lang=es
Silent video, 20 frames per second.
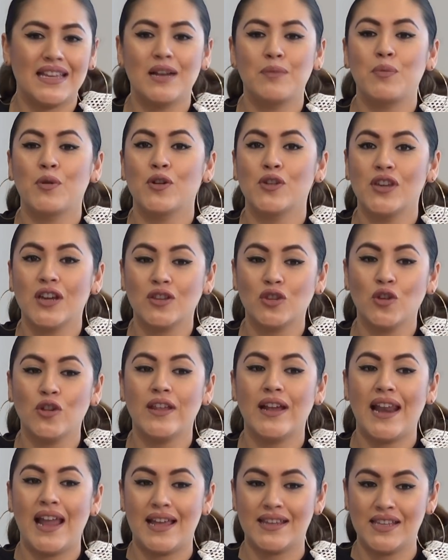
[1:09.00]
el proyecto
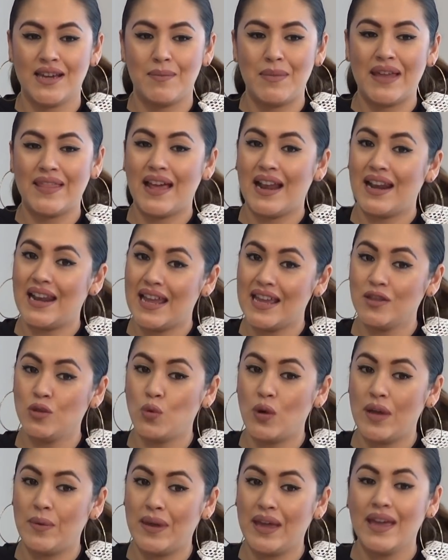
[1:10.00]
de la llamada Ley
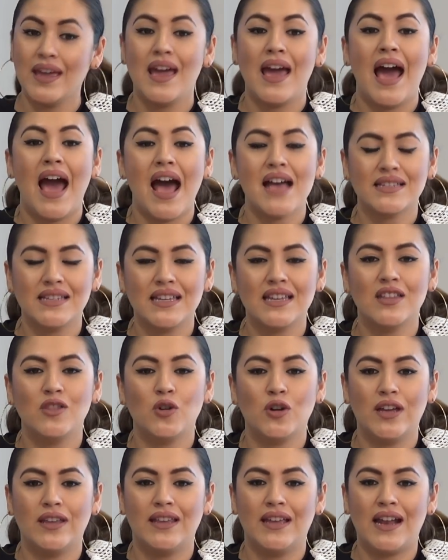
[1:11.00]
9 ha
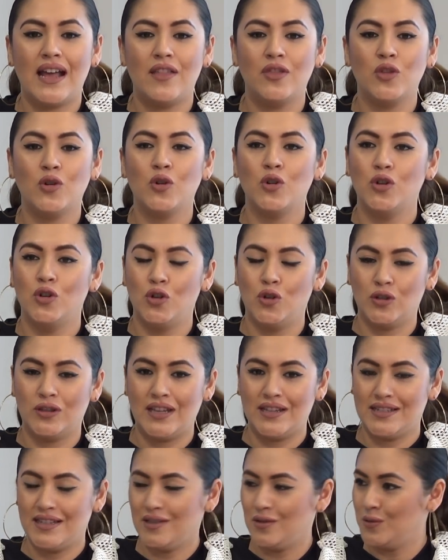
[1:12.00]
seguido generando
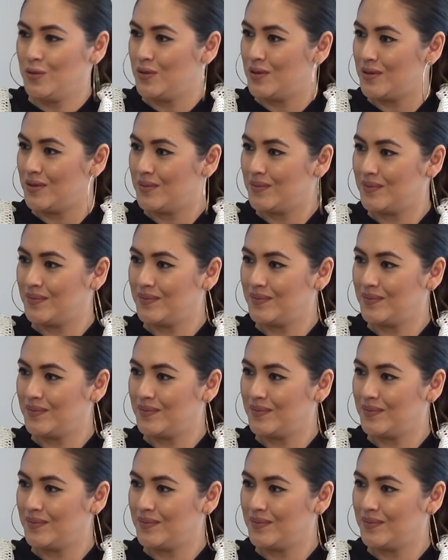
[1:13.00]
notas, Jesús.